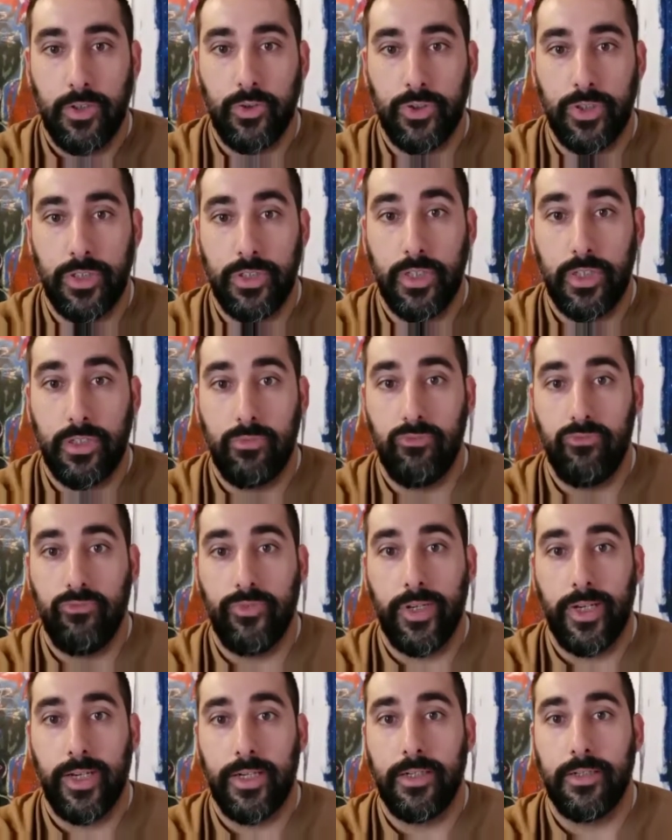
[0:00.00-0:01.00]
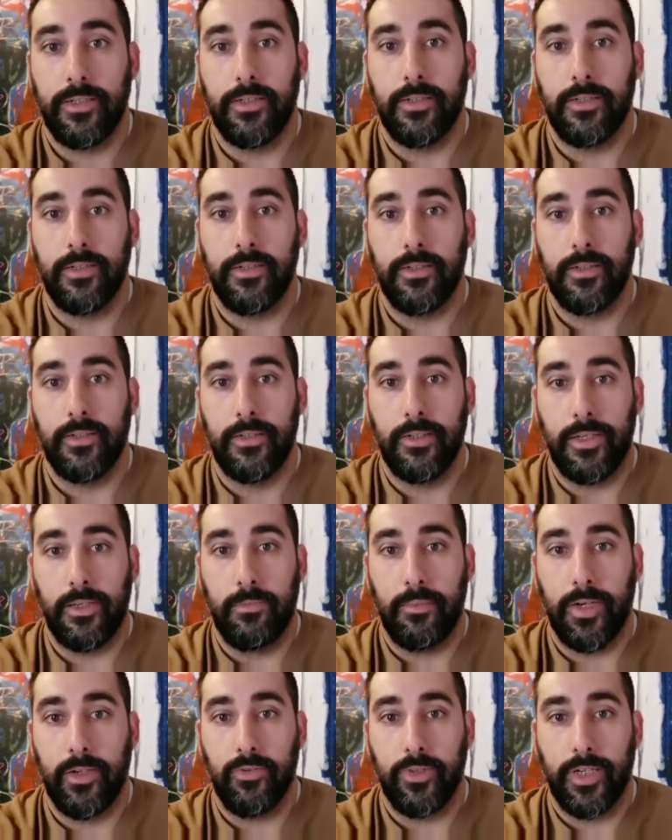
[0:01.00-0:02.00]
que j'ai découvert euh,
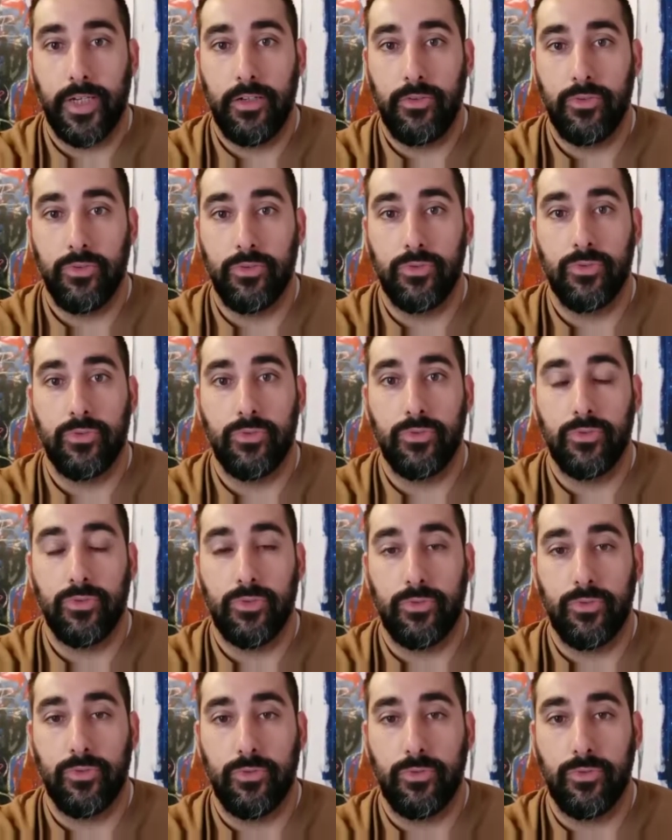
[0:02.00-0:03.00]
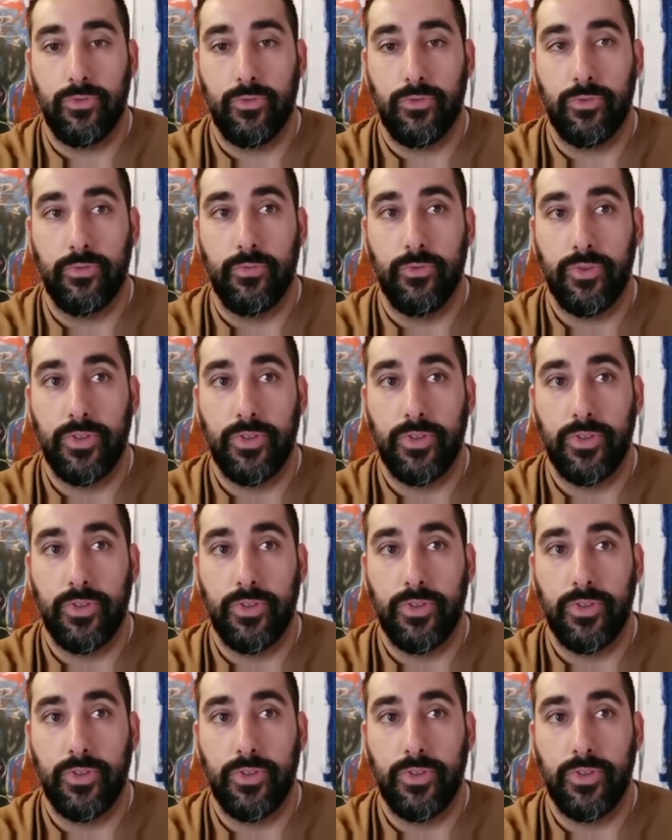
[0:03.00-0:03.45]
et par lequel je,